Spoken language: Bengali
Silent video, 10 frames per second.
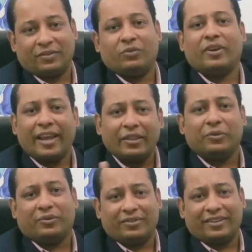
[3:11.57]
তো কেন
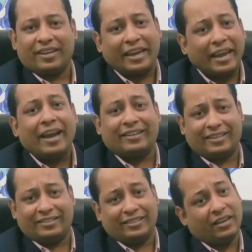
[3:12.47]
কে
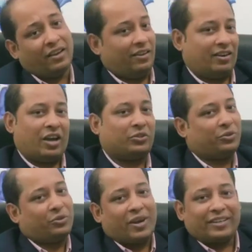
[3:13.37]
আটকেছে রাষ্ট্র
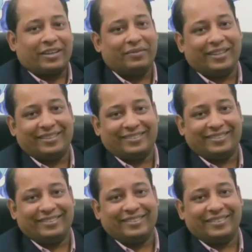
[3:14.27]
তো আটকাবে না
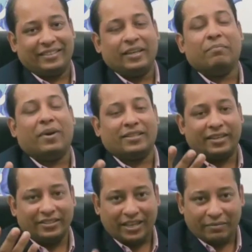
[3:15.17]

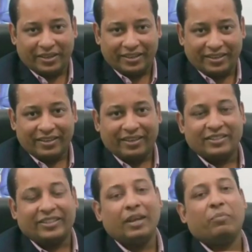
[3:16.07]
বাজারে যাবে
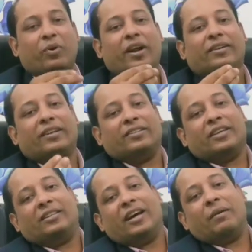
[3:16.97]
সেই প্রোডাক্টের যা
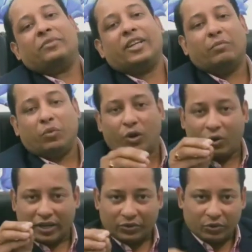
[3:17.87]
দাম সেই
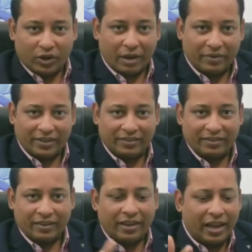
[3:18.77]
মূল্যটা চোকাবে
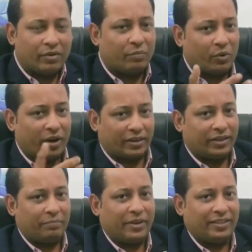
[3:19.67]
এবং
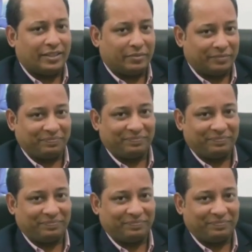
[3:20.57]
প্রোডাক্টটা পেয়ে যাবে